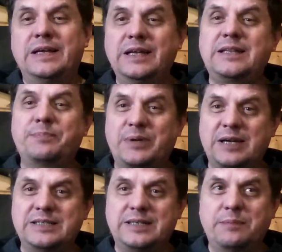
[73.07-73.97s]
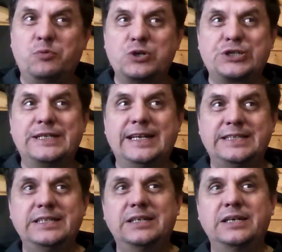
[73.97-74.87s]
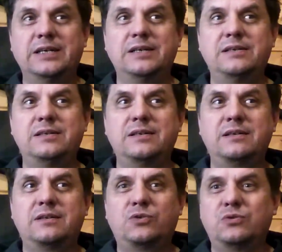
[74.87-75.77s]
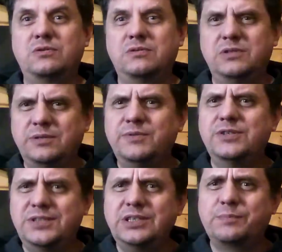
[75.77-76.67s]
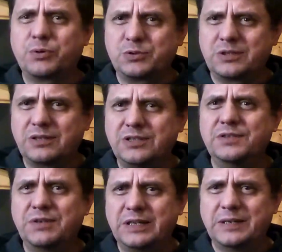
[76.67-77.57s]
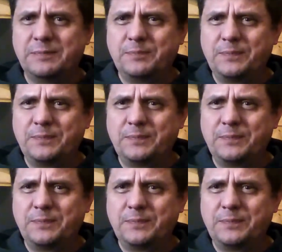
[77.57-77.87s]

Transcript: Эта практика больше для тех, кто не, не сидит просто на диване,